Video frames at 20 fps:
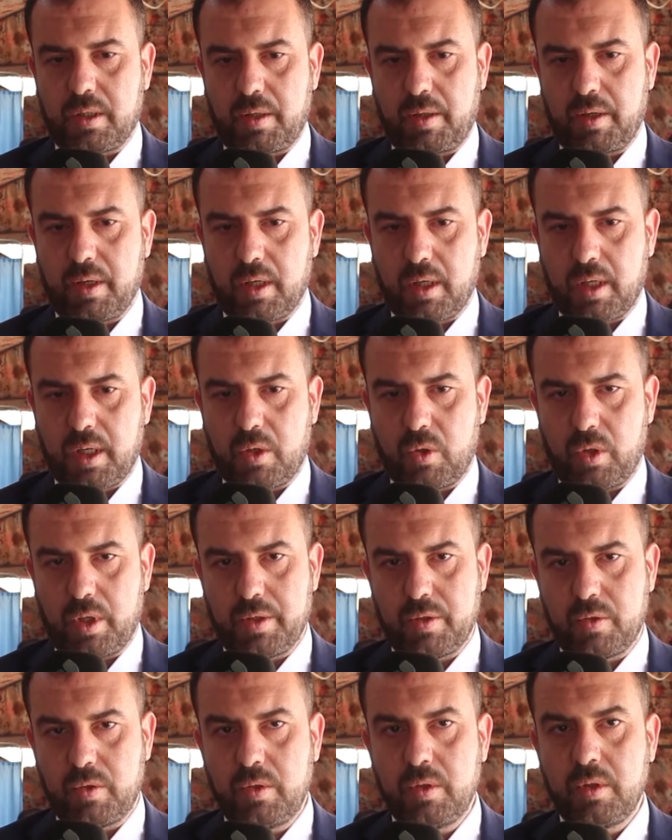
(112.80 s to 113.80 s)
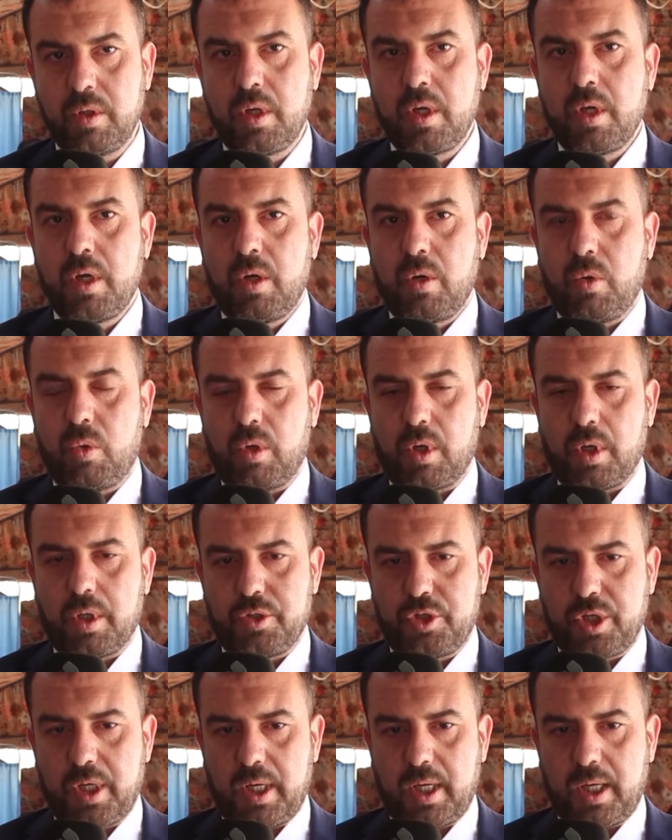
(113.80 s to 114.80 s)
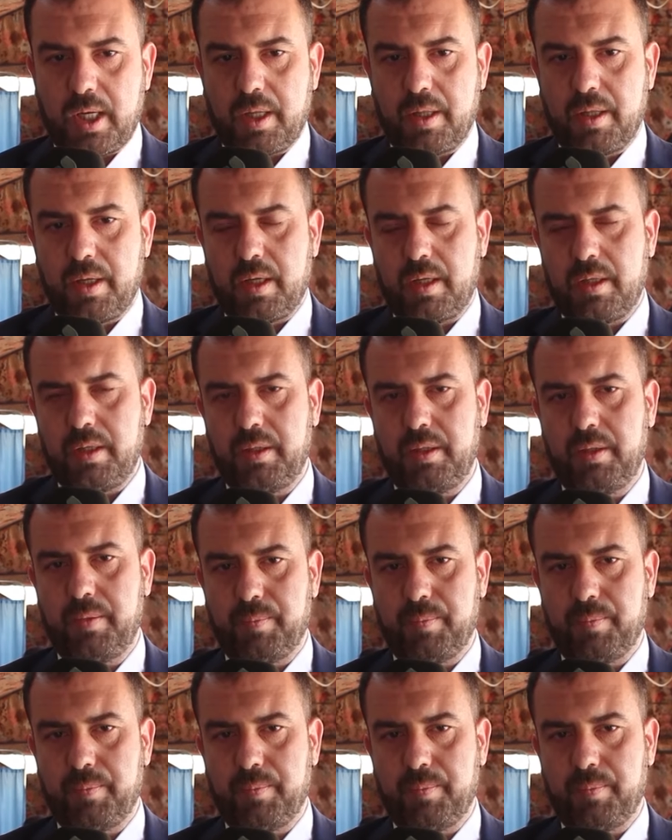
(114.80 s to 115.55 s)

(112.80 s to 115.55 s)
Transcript: رضي الله عنه وجاء هذا